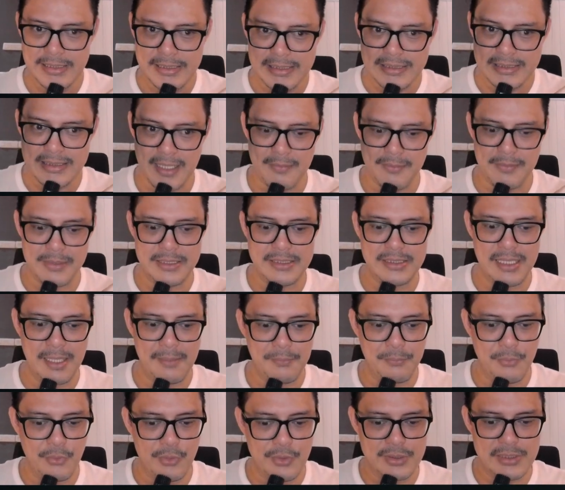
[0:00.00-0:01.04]
sama
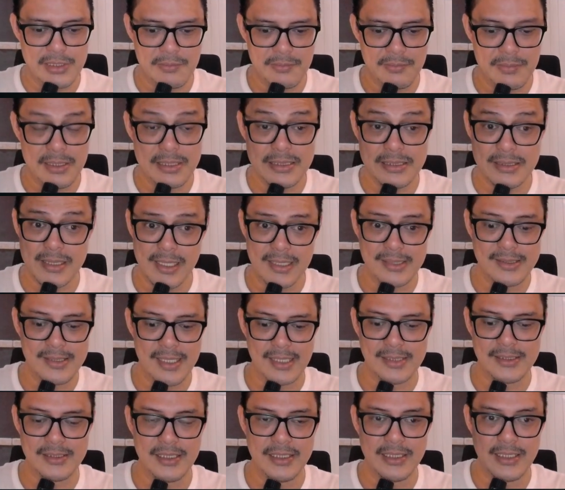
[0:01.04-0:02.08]
dicampur sama string
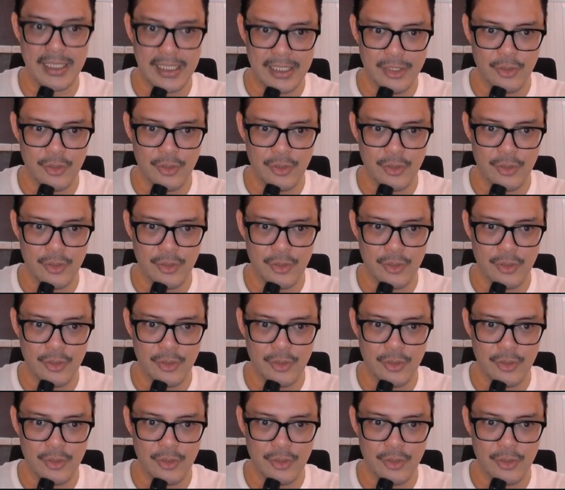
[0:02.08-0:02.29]
section dengan